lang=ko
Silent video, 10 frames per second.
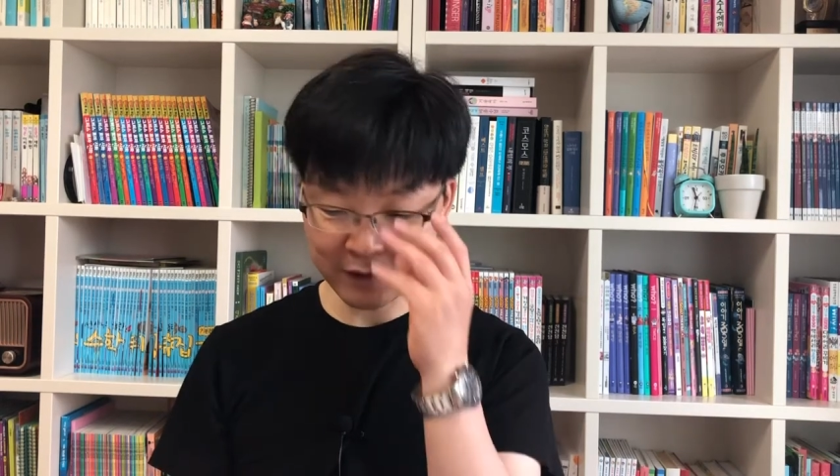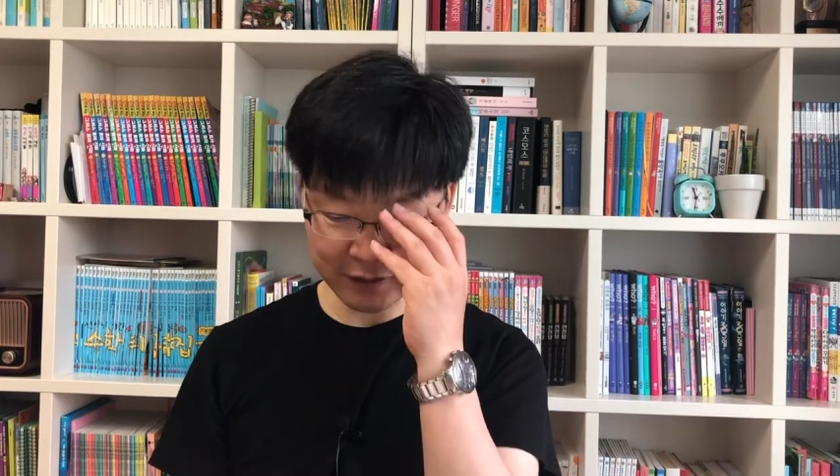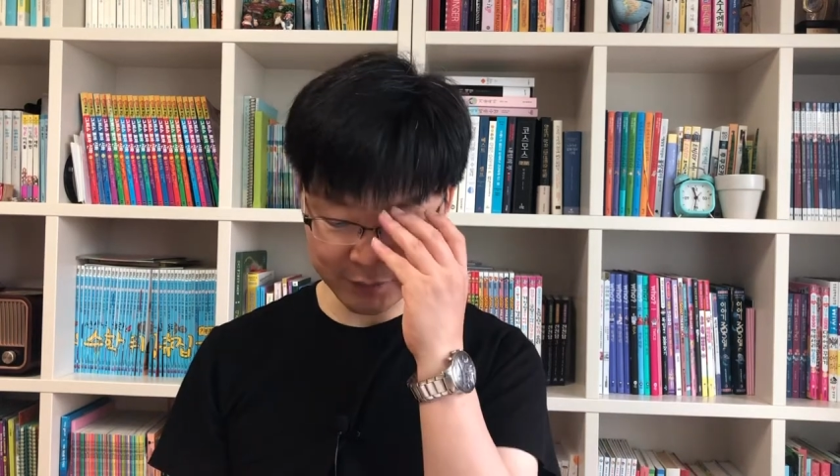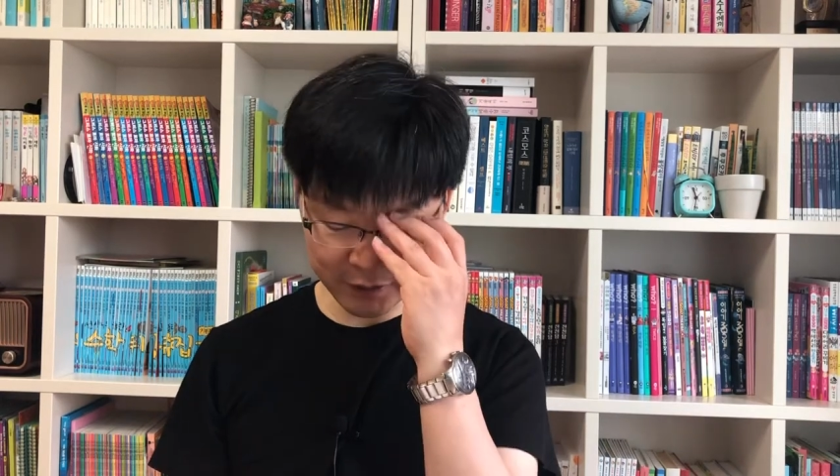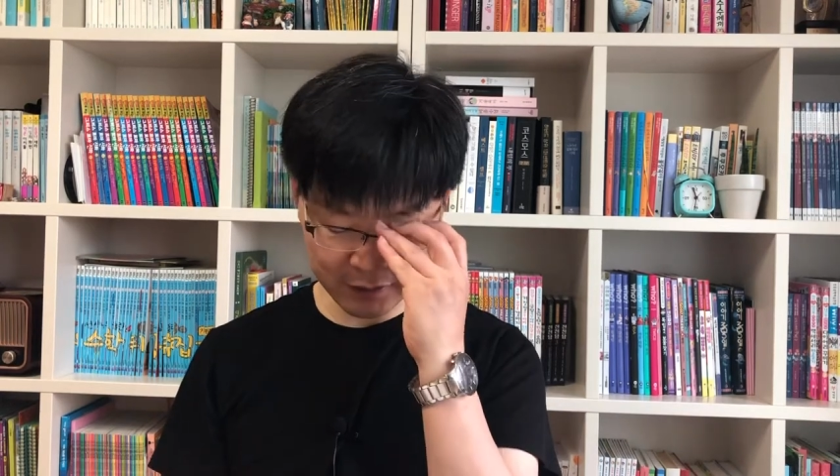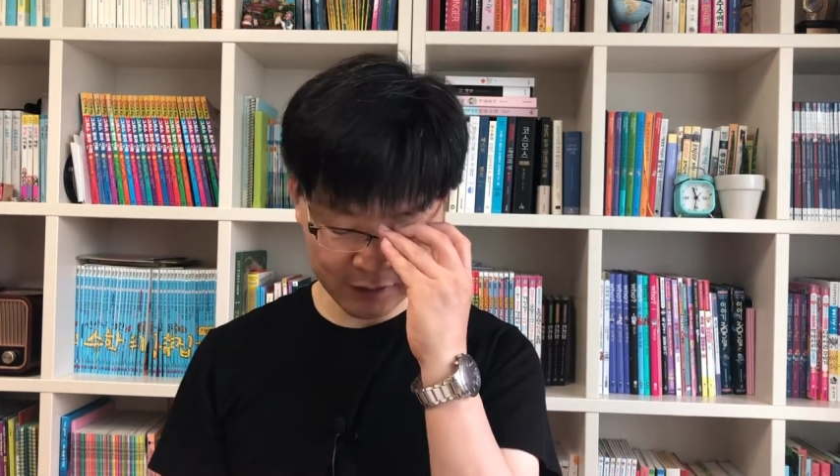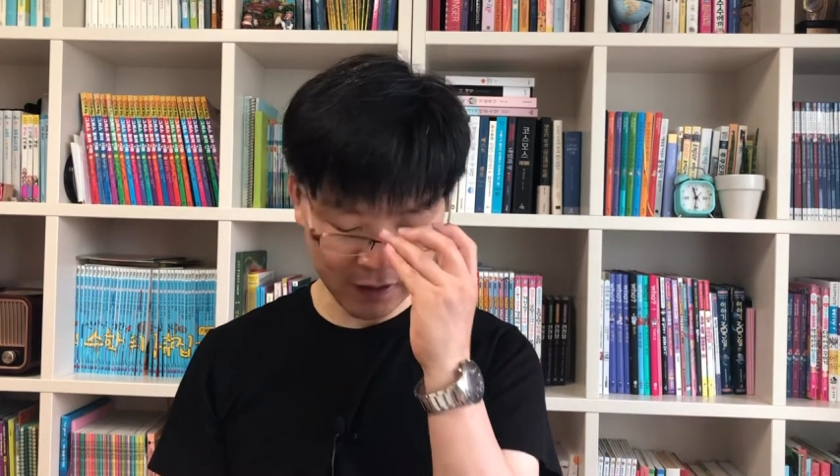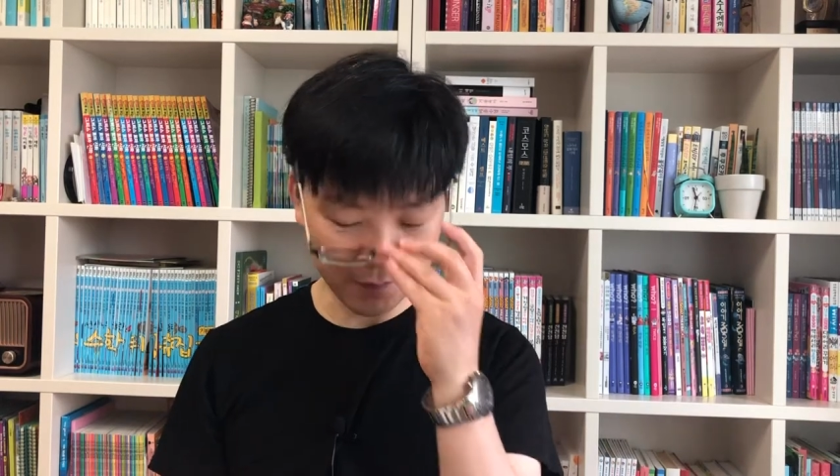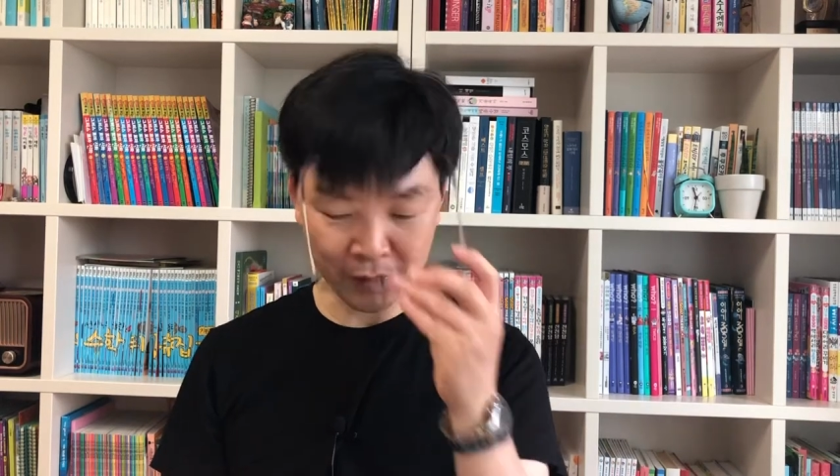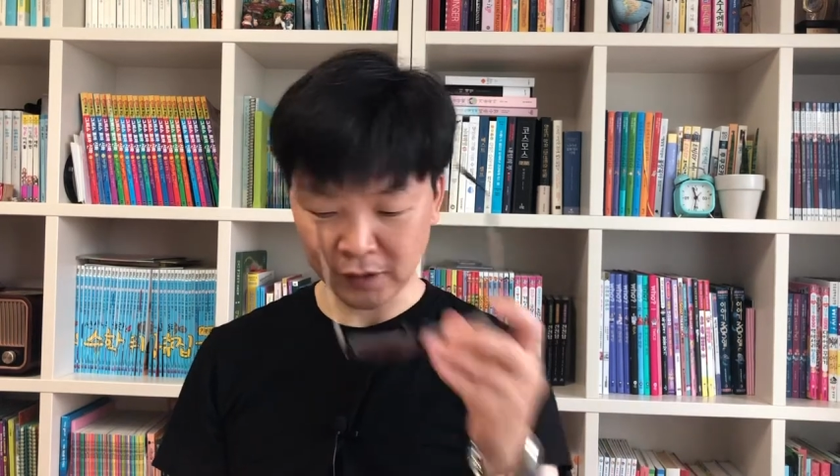있냐면
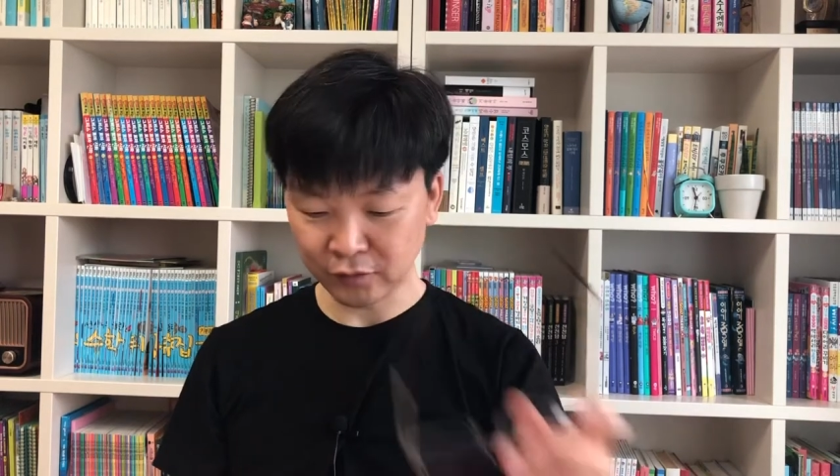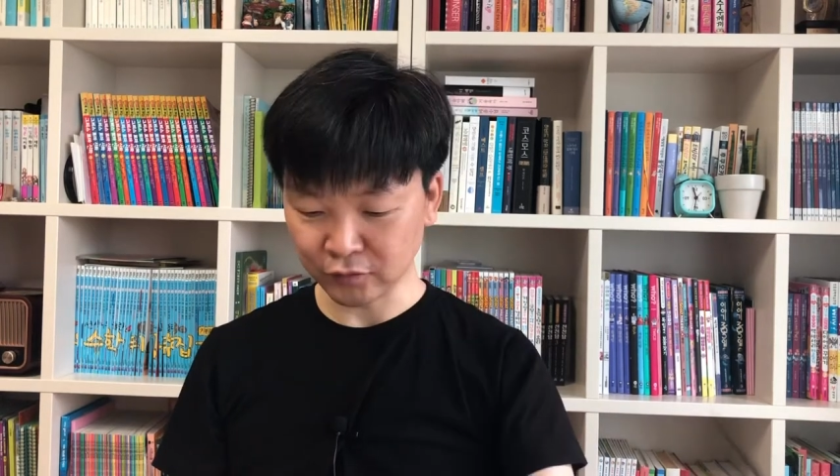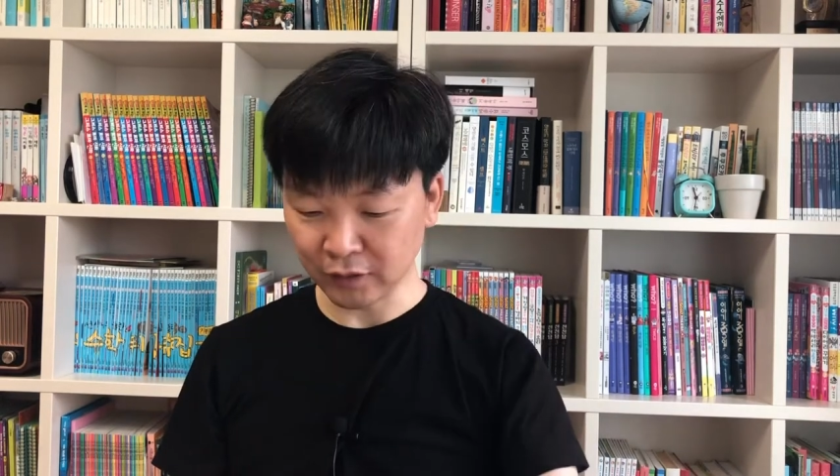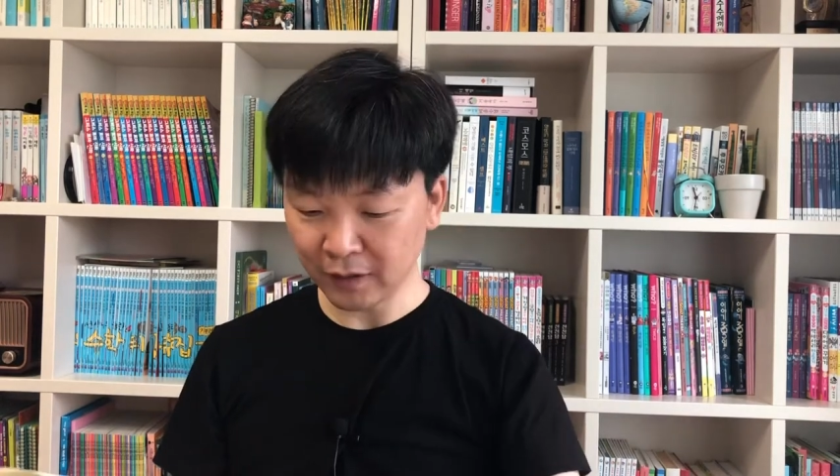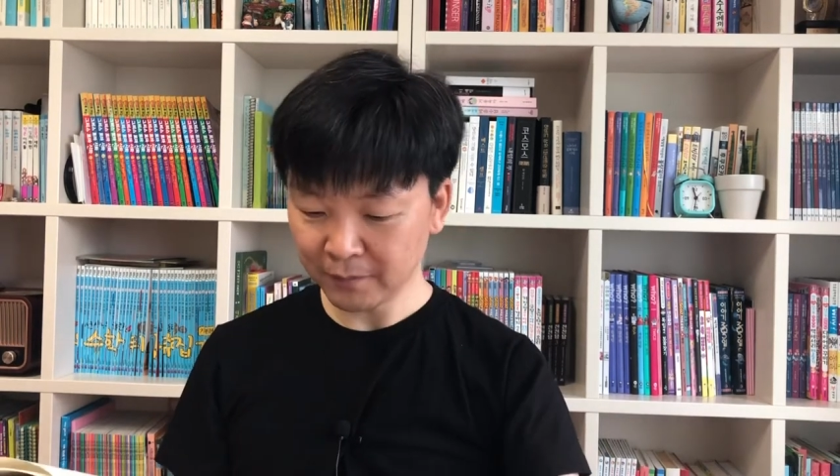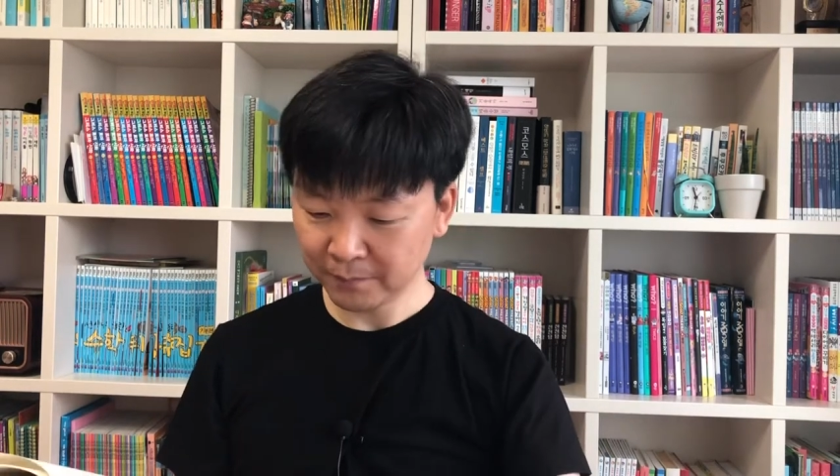아빠가 읽어줄게.